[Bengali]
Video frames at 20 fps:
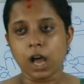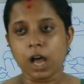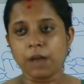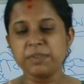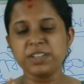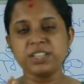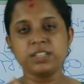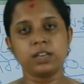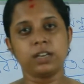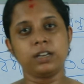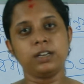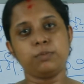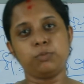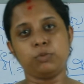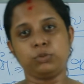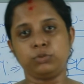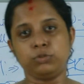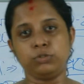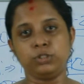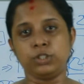আবিষ্কারের
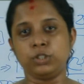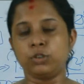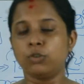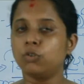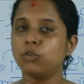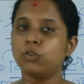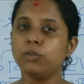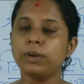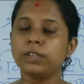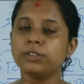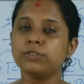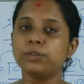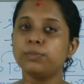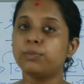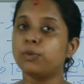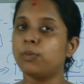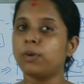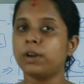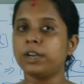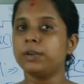পদ্ধতি কোনো মাত্রই
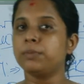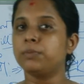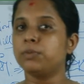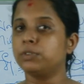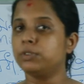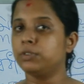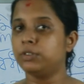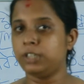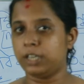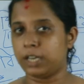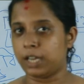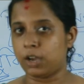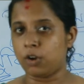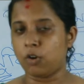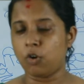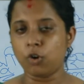প্রমাণের পদ্ধতি না